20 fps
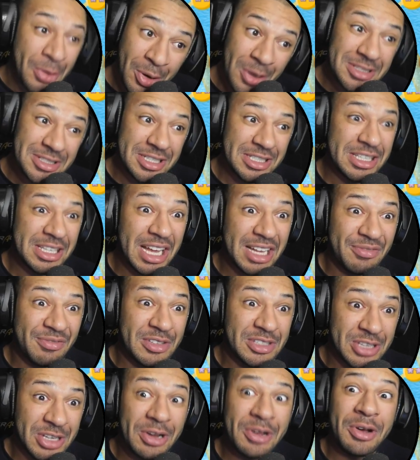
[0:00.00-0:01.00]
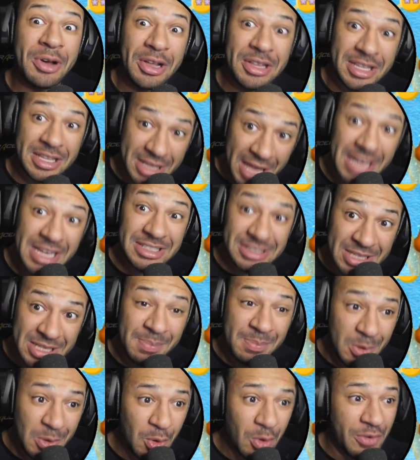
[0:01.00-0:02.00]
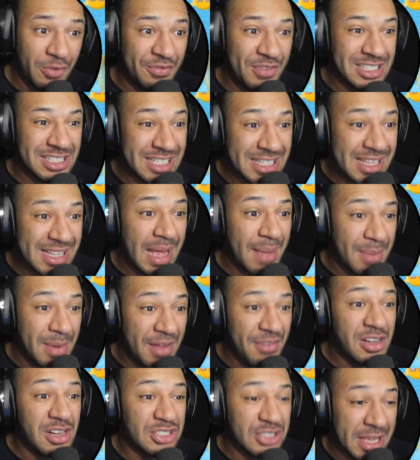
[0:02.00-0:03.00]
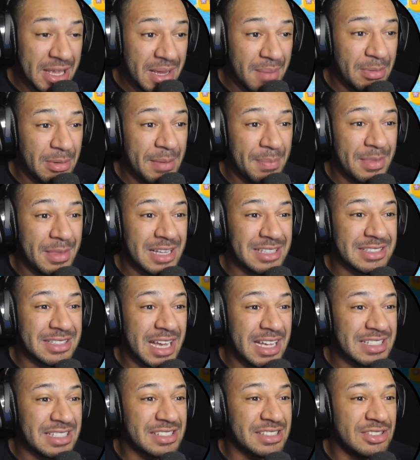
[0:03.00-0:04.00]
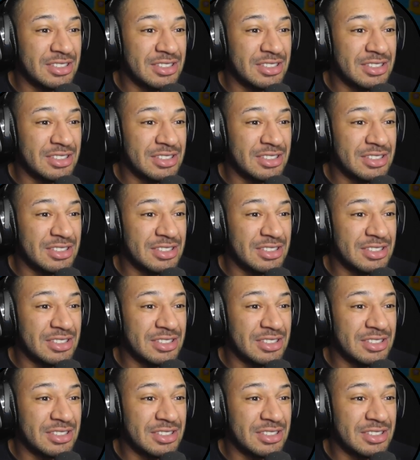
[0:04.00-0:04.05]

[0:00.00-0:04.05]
Kurz gesagt, wir zocken heute Tasty Blue und wir sind in einem Level stehen geblieben, das heißt